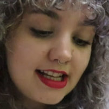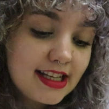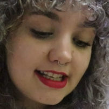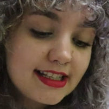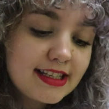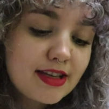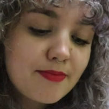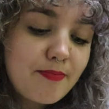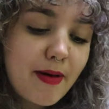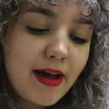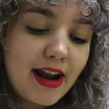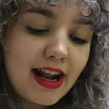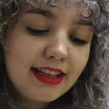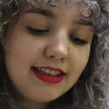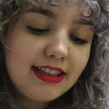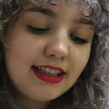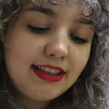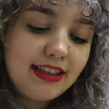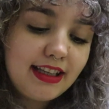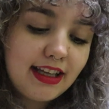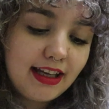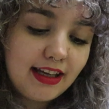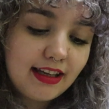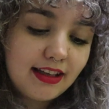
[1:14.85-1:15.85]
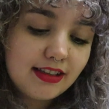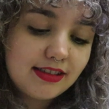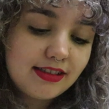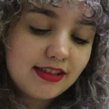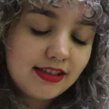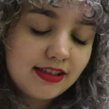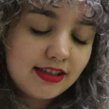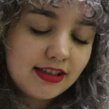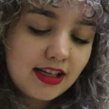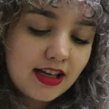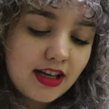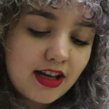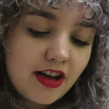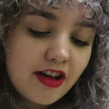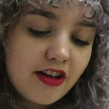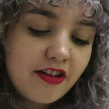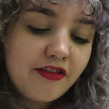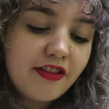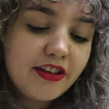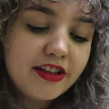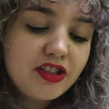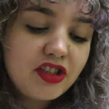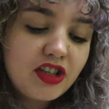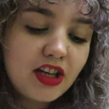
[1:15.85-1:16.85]
separada dela,
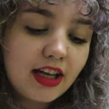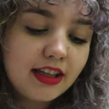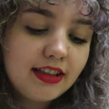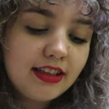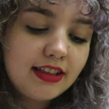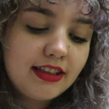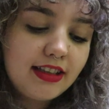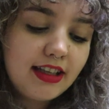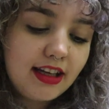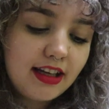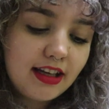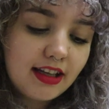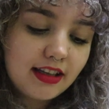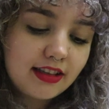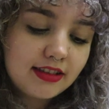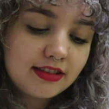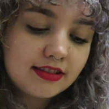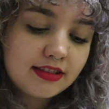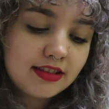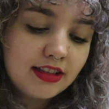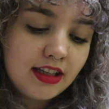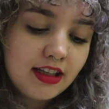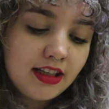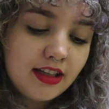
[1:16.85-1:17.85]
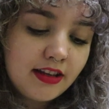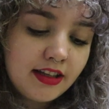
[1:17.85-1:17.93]
fatiada dela,